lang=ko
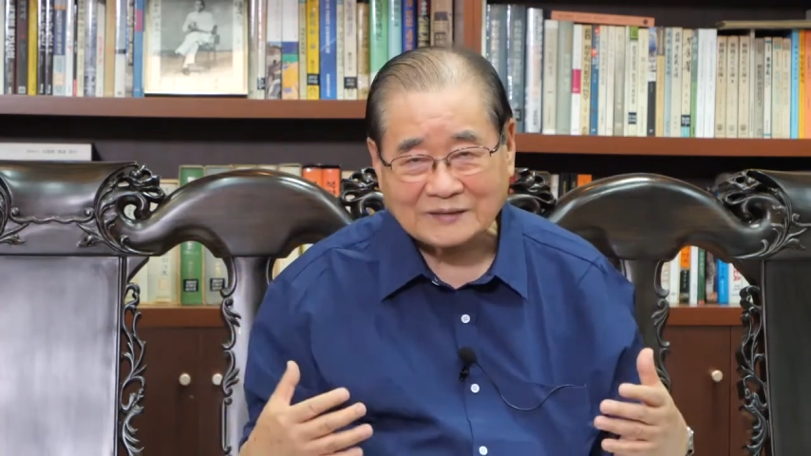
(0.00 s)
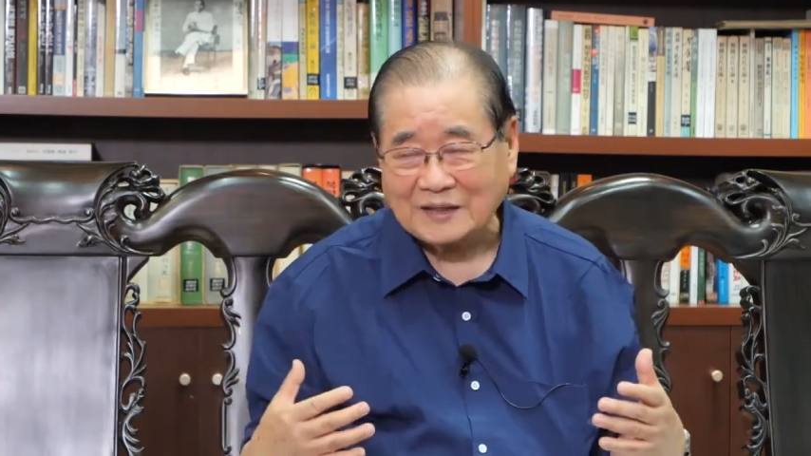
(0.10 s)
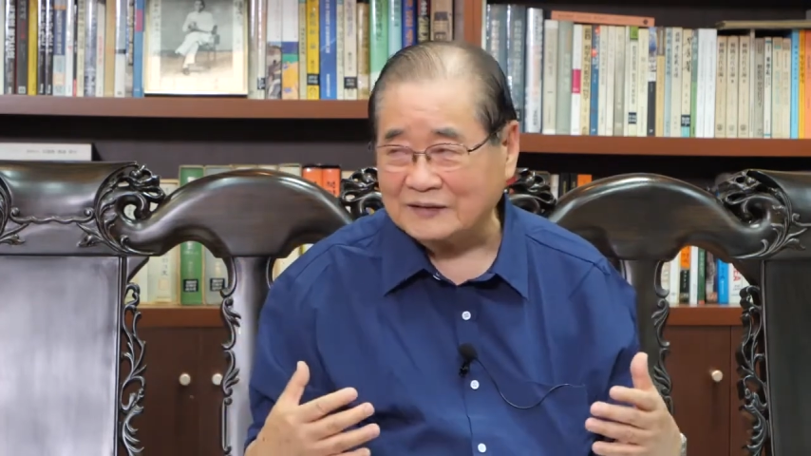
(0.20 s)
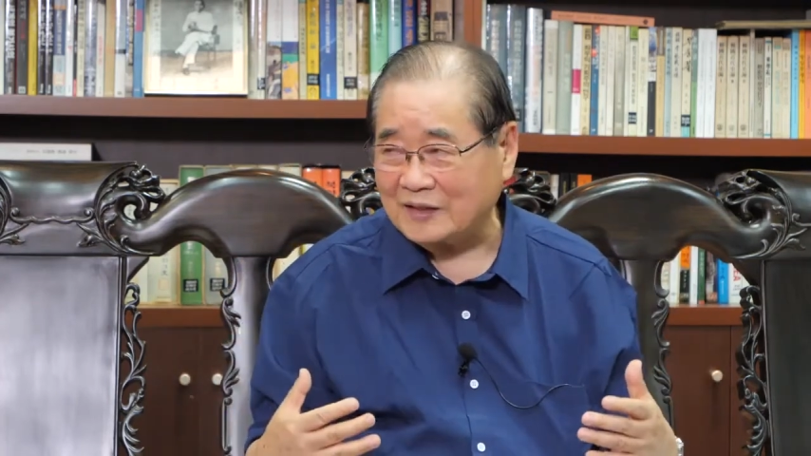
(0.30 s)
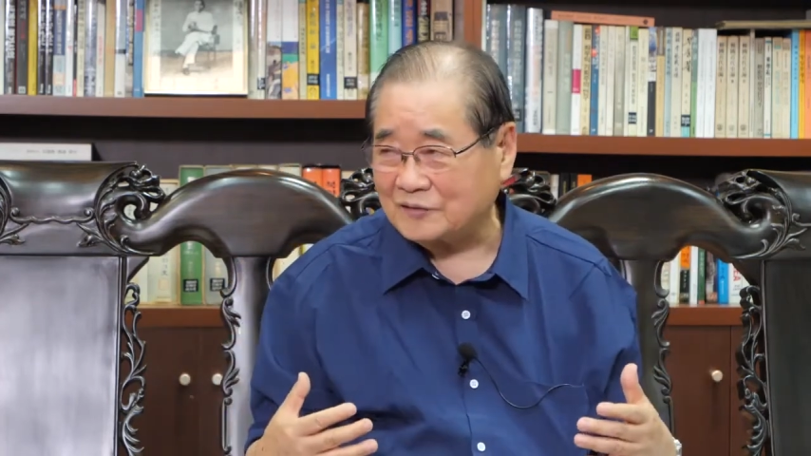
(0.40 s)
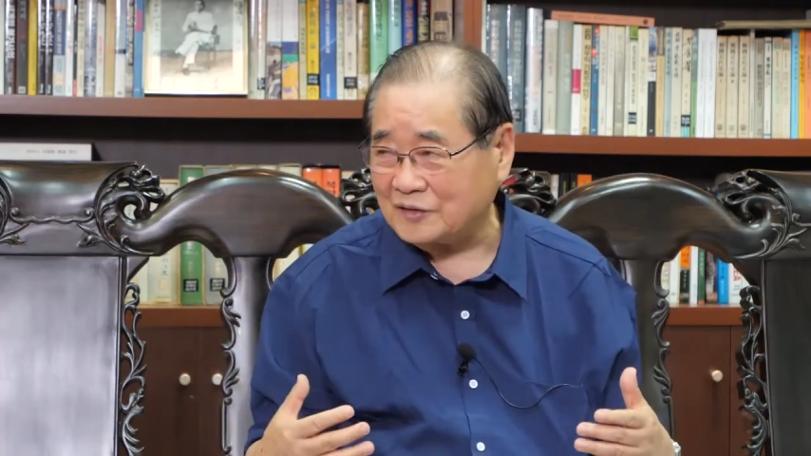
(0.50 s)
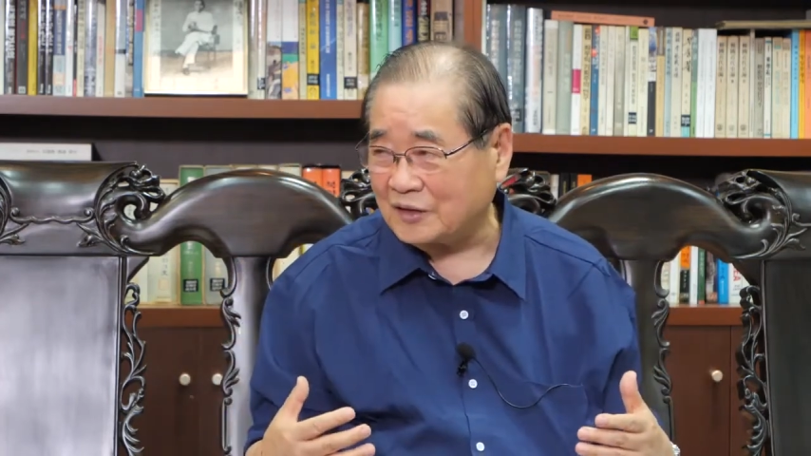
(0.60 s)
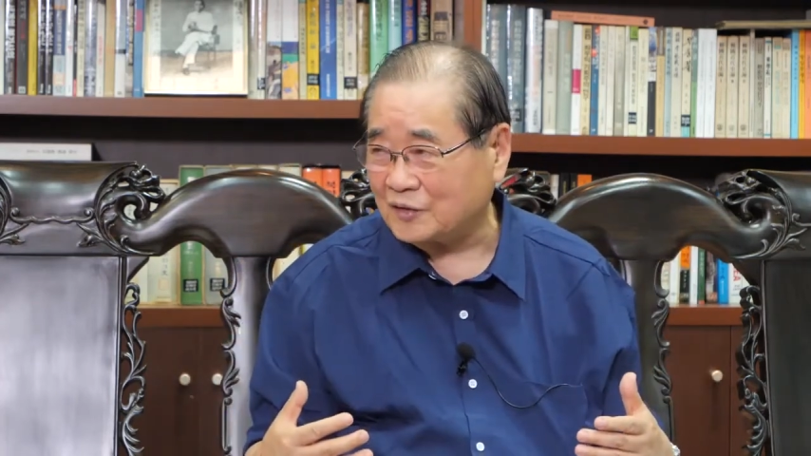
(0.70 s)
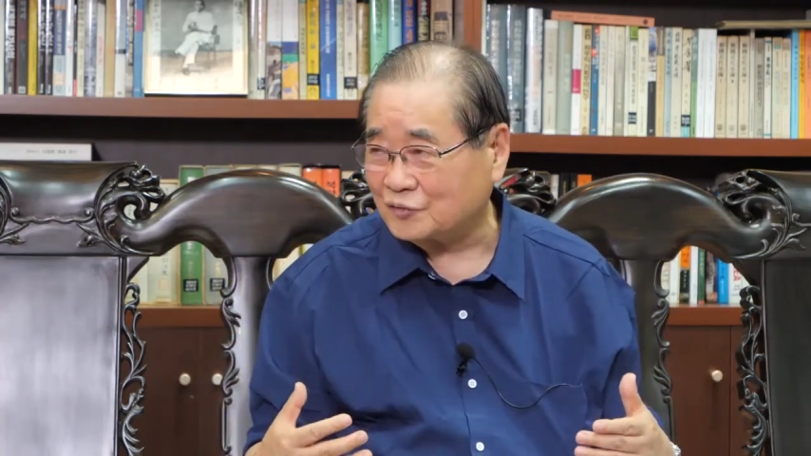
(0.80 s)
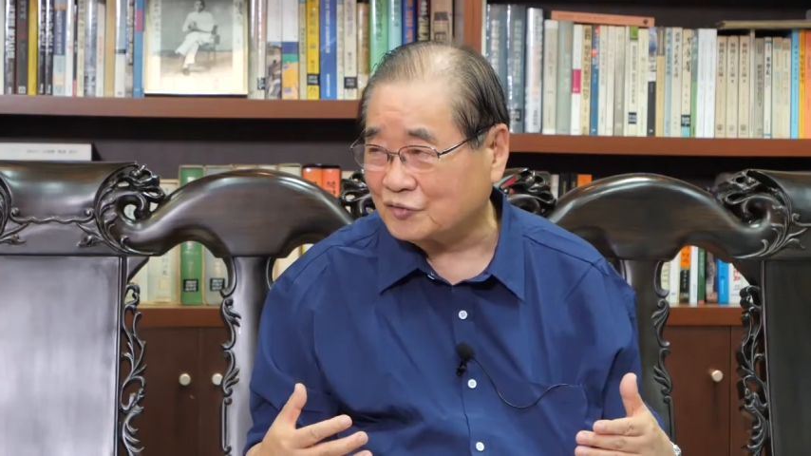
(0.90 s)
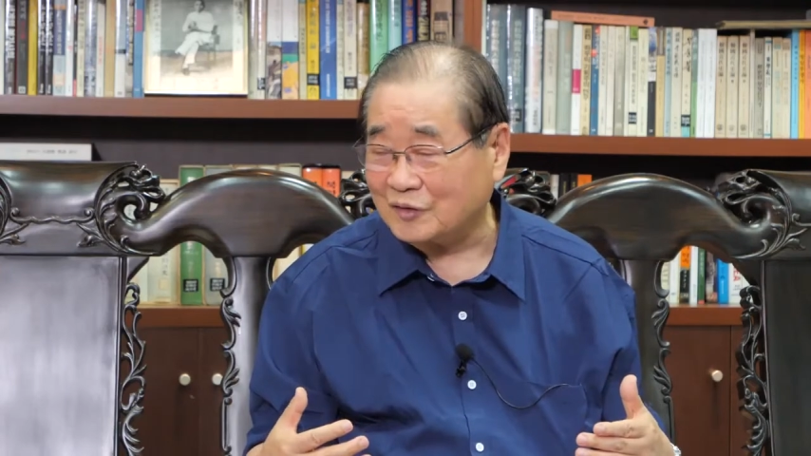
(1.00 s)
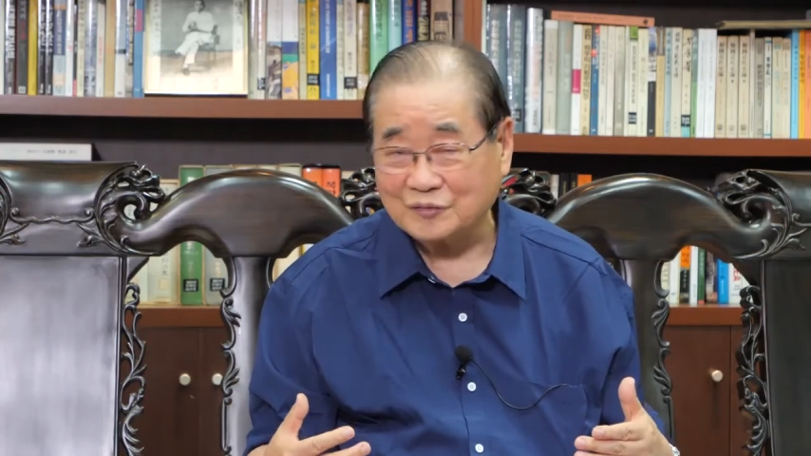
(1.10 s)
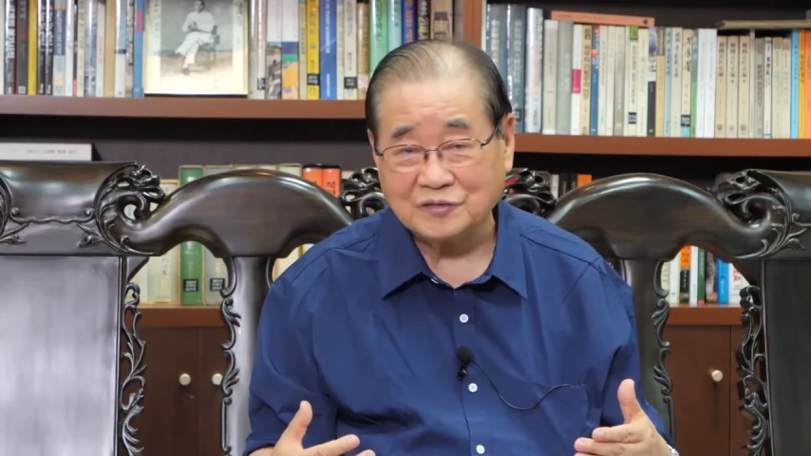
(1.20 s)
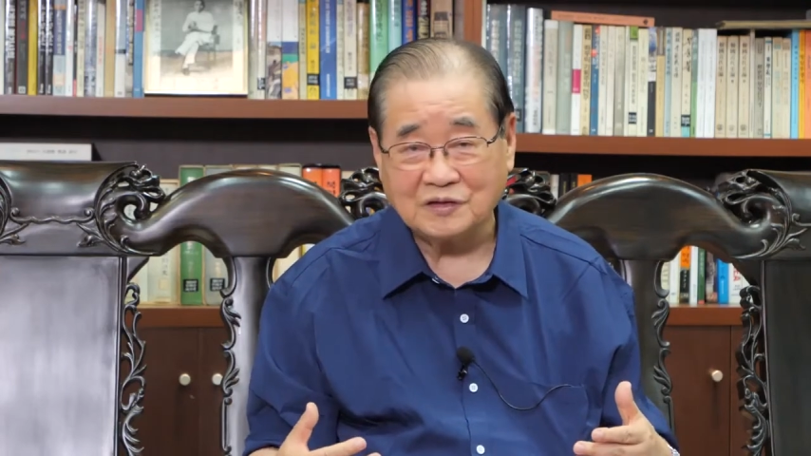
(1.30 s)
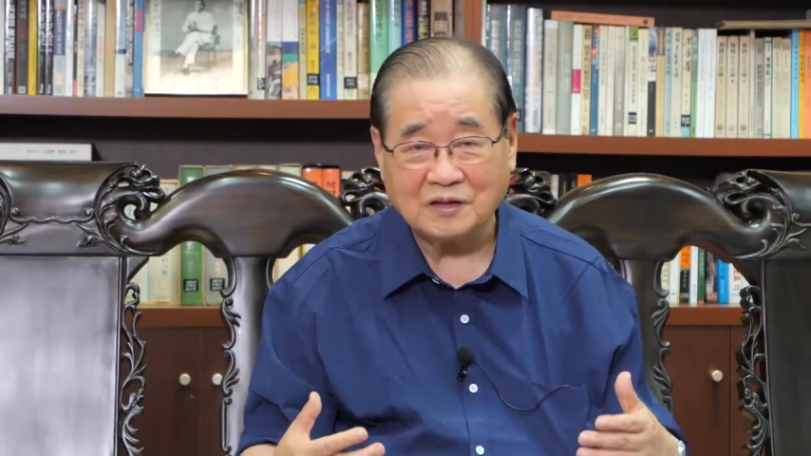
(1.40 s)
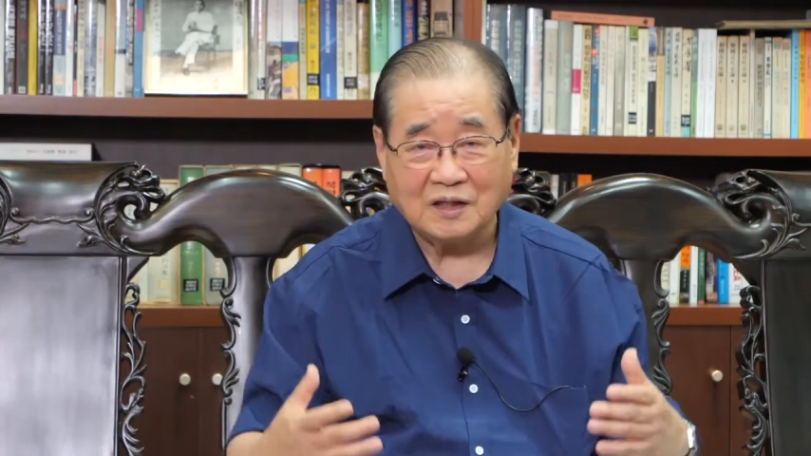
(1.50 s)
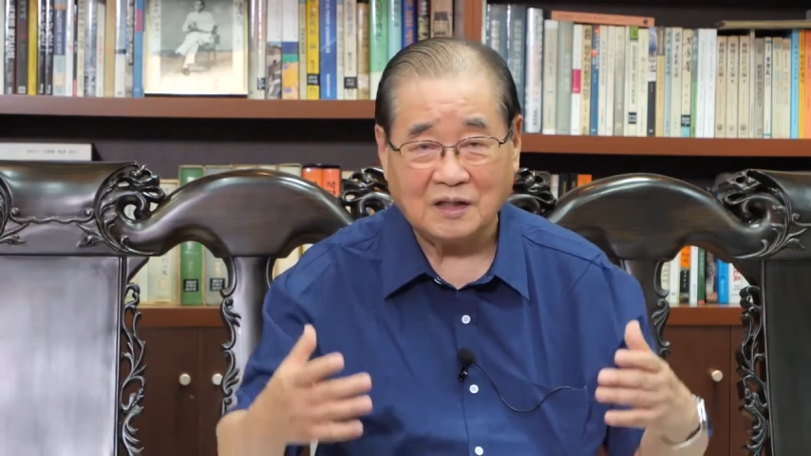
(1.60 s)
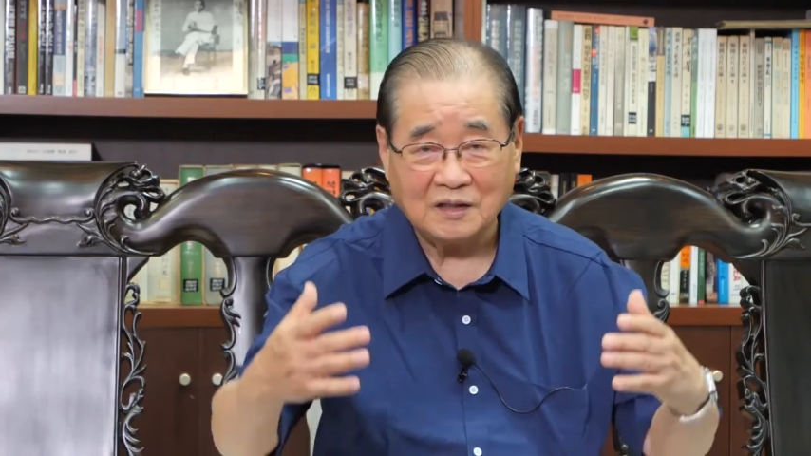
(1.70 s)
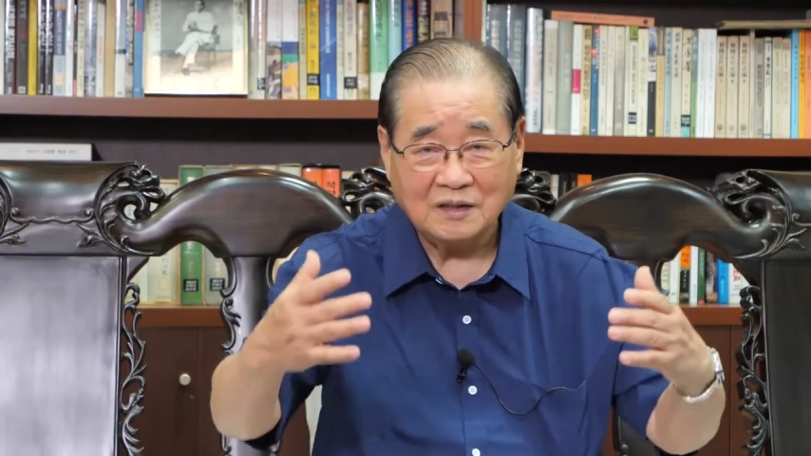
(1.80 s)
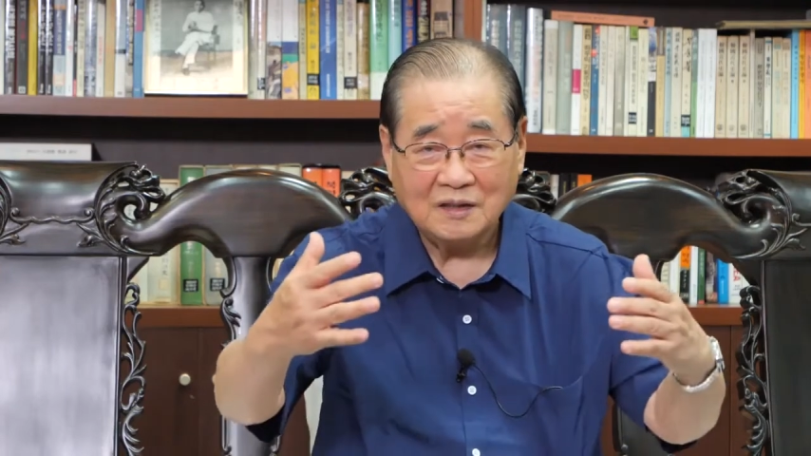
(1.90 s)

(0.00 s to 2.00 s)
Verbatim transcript: 상대해서 얘기할 수가 없으니까